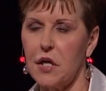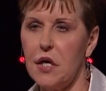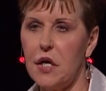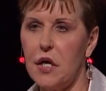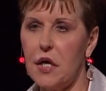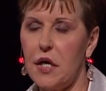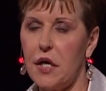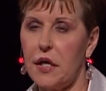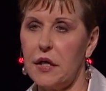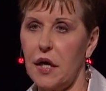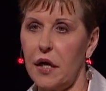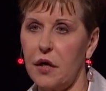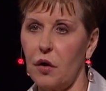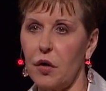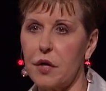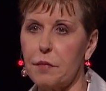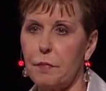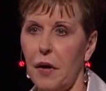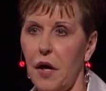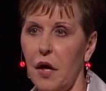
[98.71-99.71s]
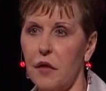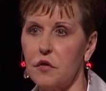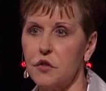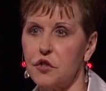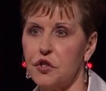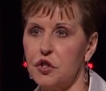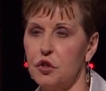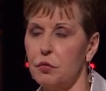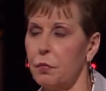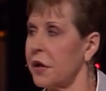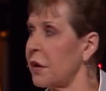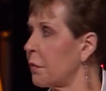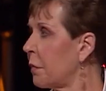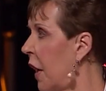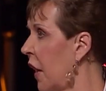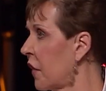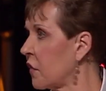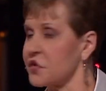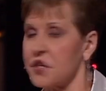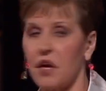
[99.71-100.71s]
శాంతిగా ఎందుకు ఫీల్
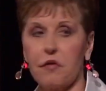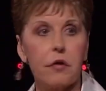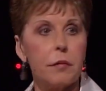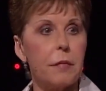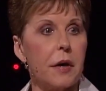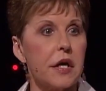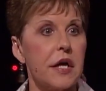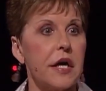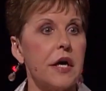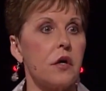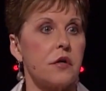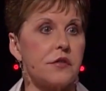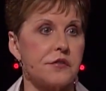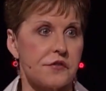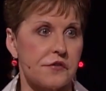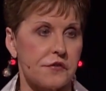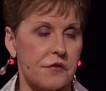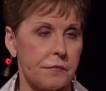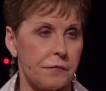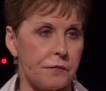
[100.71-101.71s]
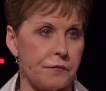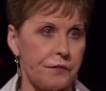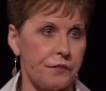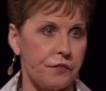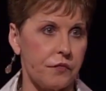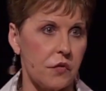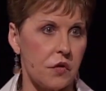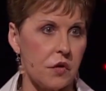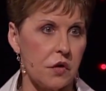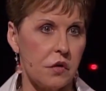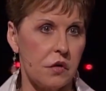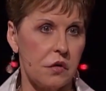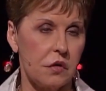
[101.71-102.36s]
కావడం లేదో ఇబ్బంది పెట్టడమే కాదు కానీ